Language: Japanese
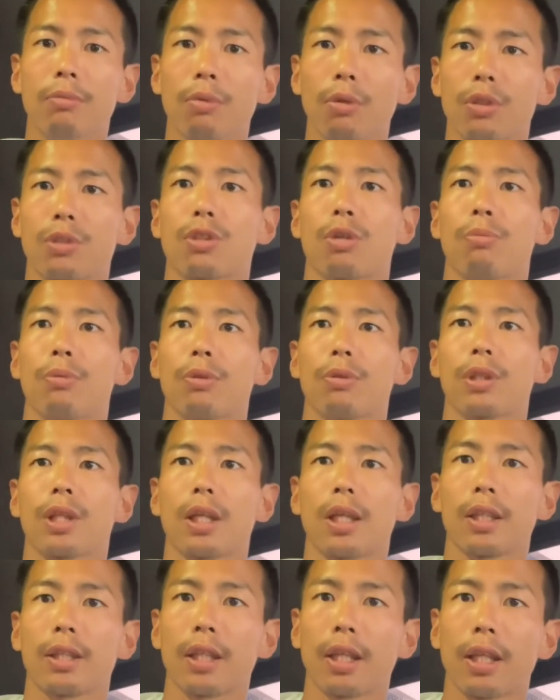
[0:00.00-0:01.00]
申し込みをい
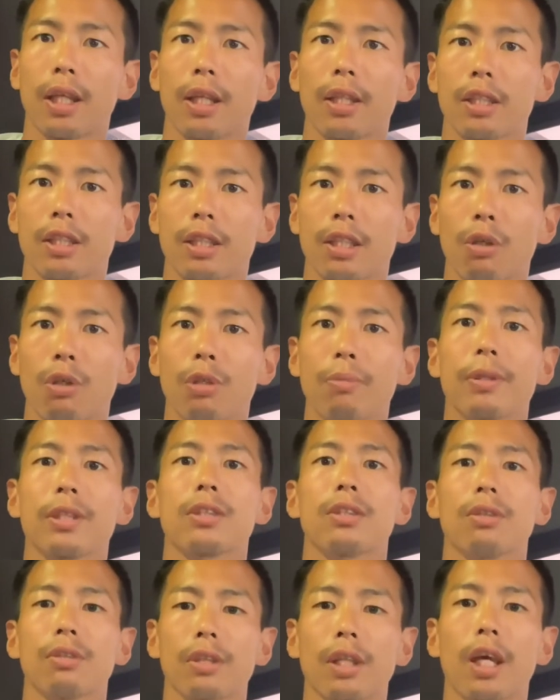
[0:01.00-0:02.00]
ただいてたりしておりま
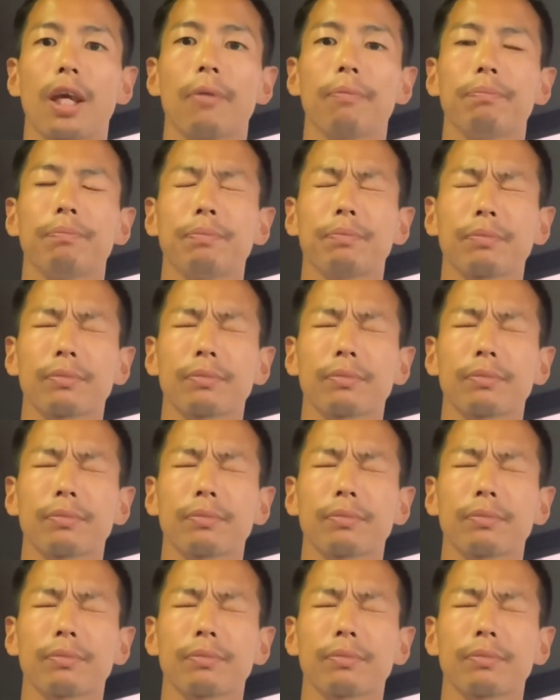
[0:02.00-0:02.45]
すので、